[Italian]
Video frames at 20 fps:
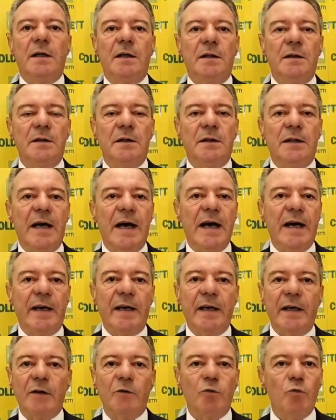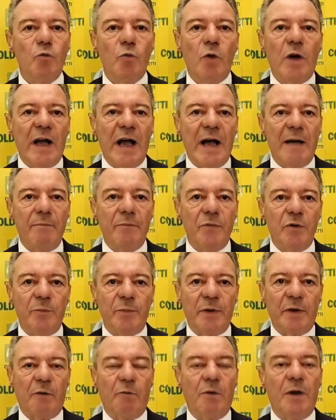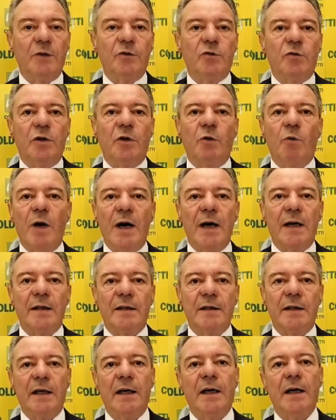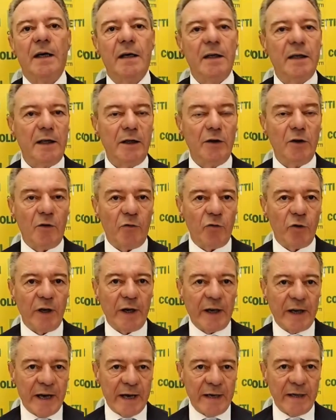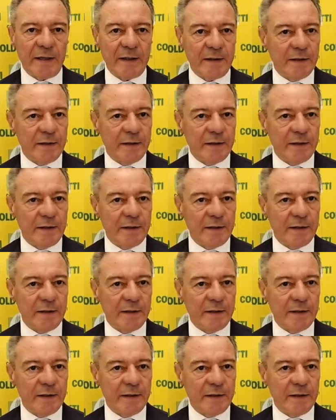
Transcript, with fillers: di dare un cambio per quanto riguarda il rinnovo delle cariche